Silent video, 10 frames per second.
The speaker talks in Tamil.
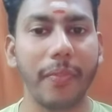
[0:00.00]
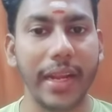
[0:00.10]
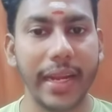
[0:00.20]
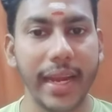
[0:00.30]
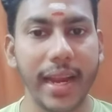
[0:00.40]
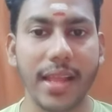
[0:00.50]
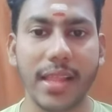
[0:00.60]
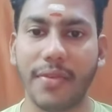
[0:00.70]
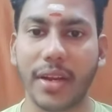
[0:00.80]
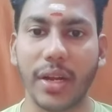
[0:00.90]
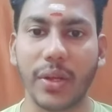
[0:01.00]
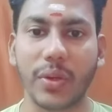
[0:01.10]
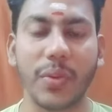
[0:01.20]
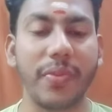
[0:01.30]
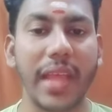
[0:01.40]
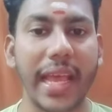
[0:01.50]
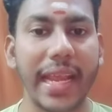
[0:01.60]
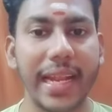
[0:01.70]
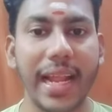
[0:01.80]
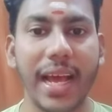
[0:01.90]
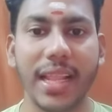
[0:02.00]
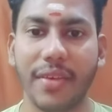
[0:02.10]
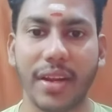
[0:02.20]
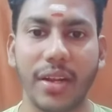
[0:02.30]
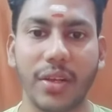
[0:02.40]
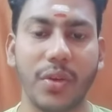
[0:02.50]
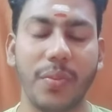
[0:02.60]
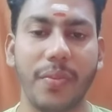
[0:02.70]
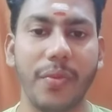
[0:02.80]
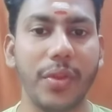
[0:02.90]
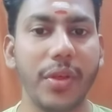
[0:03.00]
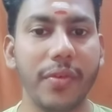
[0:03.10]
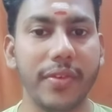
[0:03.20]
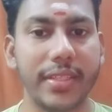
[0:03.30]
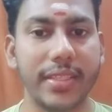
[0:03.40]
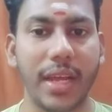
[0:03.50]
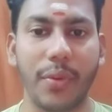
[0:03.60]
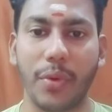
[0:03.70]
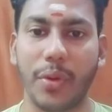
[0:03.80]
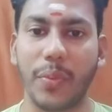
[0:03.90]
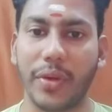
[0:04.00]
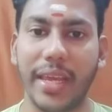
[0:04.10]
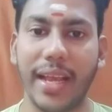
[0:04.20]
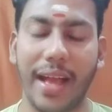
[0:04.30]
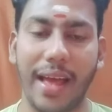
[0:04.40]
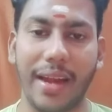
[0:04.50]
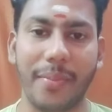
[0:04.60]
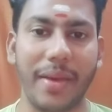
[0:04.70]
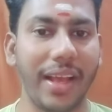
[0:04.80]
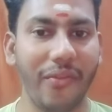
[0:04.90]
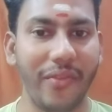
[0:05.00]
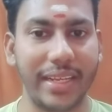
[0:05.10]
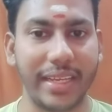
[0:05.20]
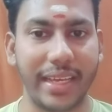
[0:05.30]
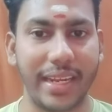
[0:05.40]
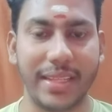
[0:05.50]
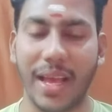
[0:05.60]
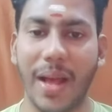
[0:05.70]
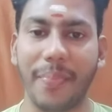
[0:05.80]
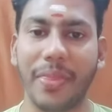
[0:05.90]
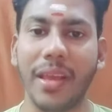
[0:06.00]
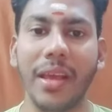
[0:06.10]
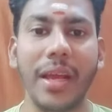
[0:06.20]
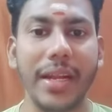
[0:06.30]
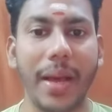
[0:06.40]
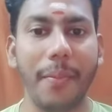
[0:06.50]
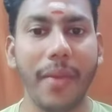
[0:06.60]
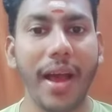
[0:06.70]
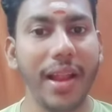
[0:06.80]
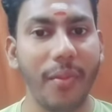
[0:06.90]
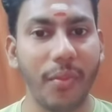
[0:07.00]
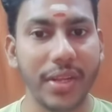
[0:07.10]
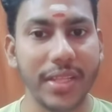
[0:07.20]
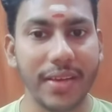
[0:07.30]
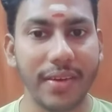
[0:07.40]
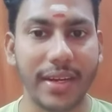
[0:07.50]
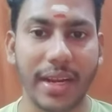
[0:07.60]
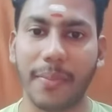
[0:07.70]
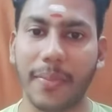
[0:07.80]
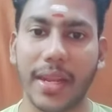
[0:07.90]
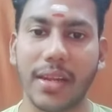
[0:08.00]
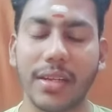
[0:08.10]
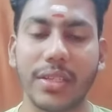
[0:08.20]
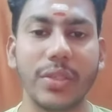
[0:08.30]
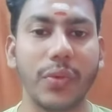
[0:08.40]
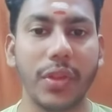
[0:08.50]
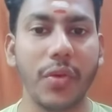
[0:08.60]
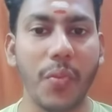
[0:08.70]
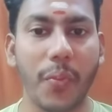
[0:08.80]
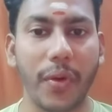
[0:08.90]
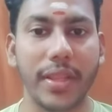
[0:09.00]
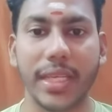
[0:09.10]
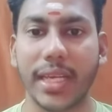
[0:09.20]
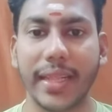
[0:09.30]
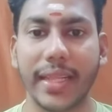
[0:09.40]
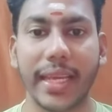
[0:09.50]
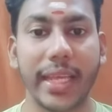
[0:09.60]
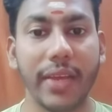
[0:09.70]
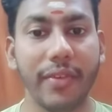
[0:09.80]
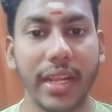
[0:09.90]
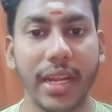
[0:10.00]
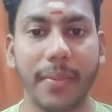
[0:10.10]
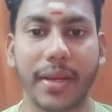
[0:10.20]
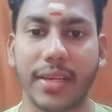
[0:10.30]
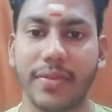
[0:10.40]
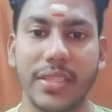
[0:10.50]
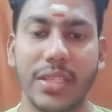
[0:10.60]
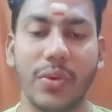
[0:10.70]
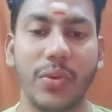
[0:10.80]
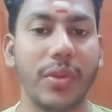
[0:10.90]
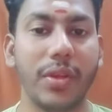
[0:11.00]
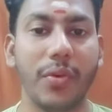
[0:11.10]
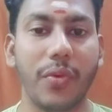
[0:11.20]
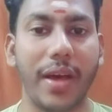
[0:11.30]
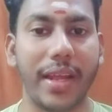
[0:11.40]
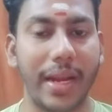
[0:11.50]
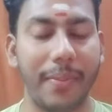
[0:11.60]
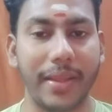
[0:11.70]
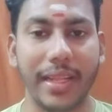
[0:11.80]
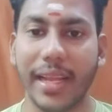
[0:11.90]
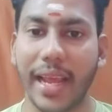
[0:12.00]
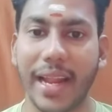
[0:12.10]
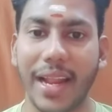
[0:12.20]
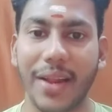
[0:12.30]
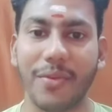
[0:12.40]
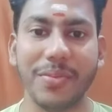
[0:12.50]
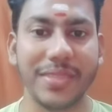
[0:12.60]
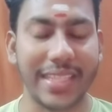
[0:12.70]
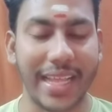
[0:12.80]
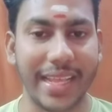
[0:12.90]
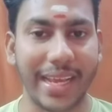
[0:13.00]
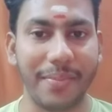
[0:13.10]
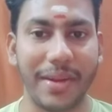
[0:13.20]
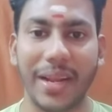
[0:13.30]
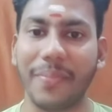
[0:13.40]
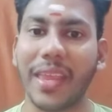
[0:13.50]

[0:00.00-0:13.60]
இயலாதவர்களுக்கும் இல்லாதவர்களுக்கும் உதவுவதுதான் ஒரு முக்கிய காரணமாக விளங்குகிறது ஆம் நம்மால் முடிந்தவற்றை பிறருக்கு உதவும் பொழுது அந்த இறைவனை நமக்கு வந்து உதவுவார் என்பதில் எல்லளவும் சந்தேகமில்லை